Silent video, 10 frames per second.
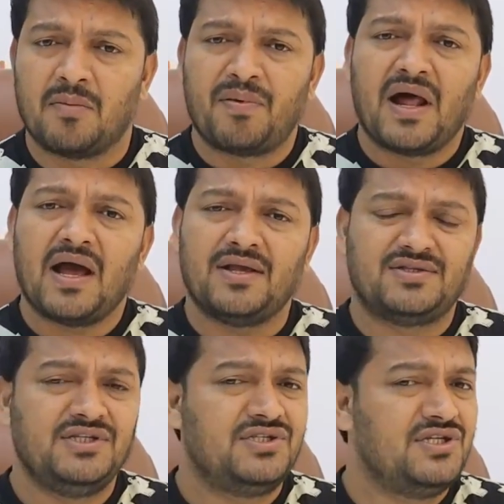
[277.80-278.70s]
कपड़ा
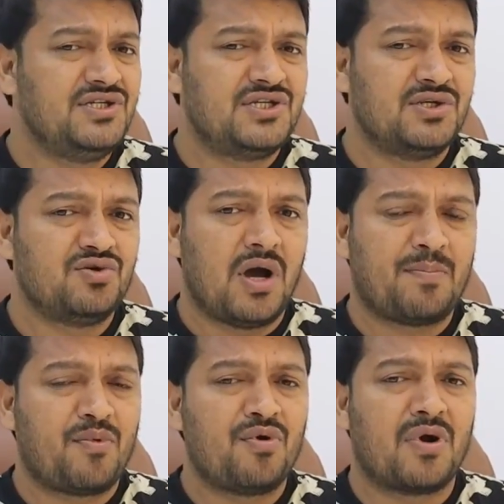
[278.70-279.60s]
ऐसी चीज है जो
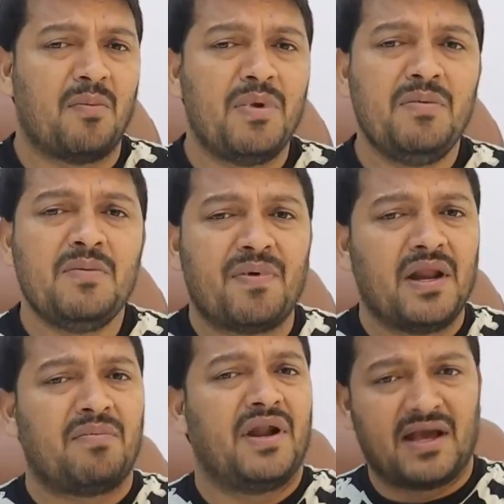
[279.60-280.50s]
आपको कभी भी
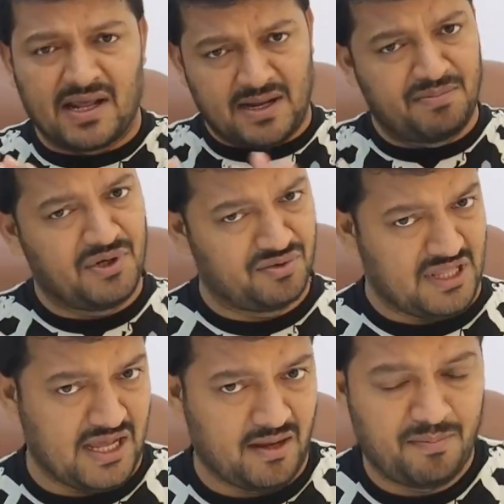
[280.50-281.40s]
पड़े पड़े खराब नहीं
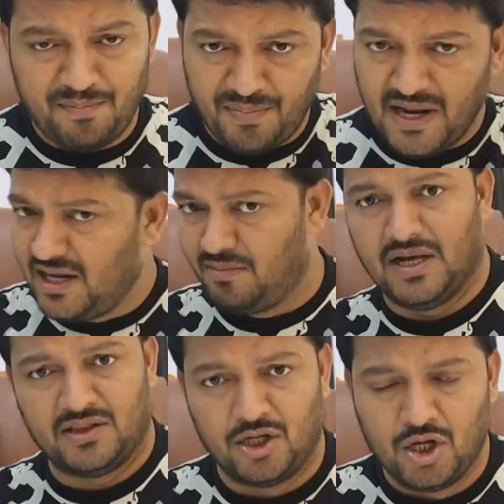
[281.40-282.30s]
होता है पहली
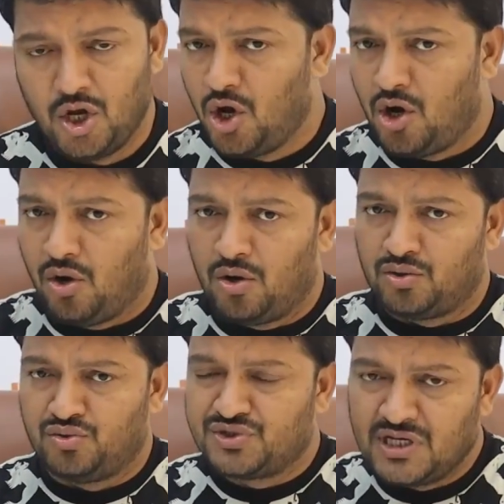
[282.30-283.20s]
बात
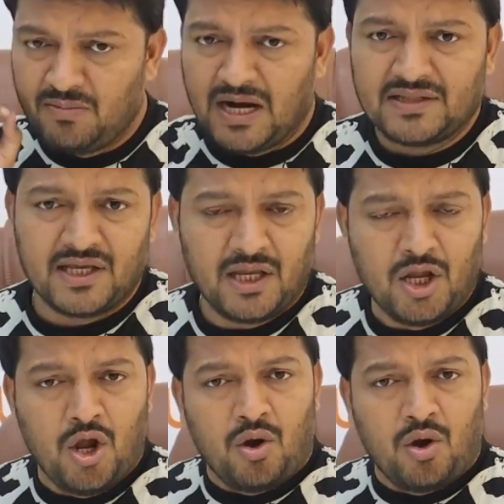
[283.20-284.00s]
और दूसरी बात है